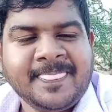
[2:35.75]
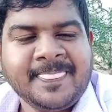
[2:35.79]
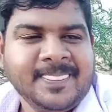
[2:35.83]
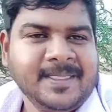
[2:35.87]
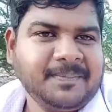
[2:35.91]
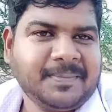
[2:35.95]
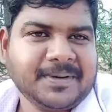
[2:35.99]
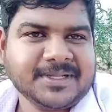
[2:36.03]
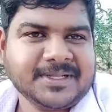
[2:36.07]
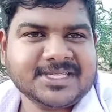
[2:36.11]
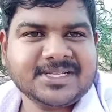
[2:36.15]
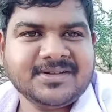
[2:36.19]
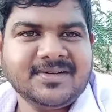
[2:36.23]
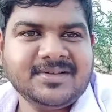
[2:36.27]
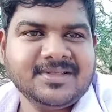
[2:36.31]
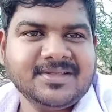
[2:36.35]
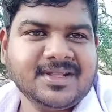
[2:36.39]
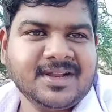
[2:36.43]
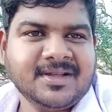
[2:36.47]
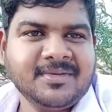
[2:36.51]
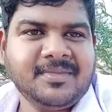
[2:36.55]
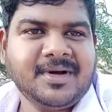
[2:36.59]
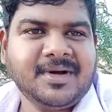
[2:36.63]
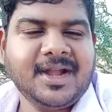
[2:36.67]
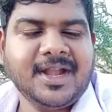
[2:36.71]
இந்த பிரச்சனை
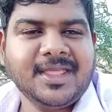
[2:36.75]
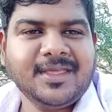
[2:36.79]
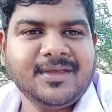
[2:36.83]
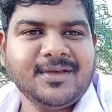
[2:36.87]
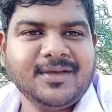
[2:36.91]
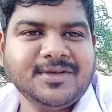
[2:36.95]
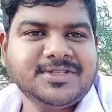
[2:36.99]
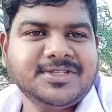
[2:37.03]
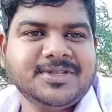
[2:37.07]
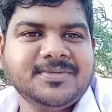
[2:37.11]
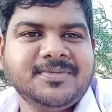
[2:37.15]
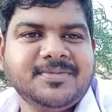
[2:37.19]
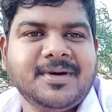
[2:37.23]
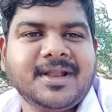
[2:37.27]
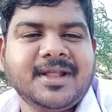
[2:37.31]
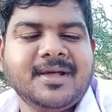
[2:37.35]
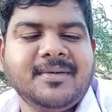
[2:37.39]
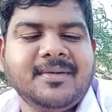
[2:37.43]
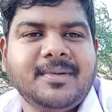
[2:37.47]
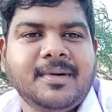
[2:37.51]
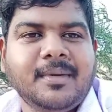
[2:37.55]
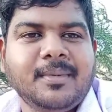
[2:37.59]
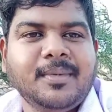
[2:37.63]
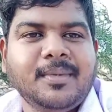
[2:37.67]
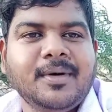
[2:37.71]
வந்திருக்குமா நீங்கள் யோசிச்சு
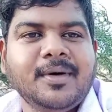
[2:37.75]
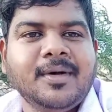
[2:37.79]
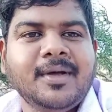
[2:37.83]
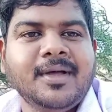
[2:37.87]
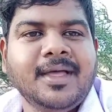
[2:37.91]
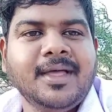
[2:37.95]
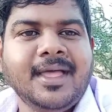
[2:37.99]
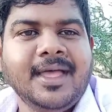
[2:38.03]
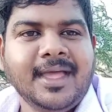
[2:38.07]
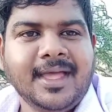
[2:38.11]
பாருங்கள் பார்ப்போம்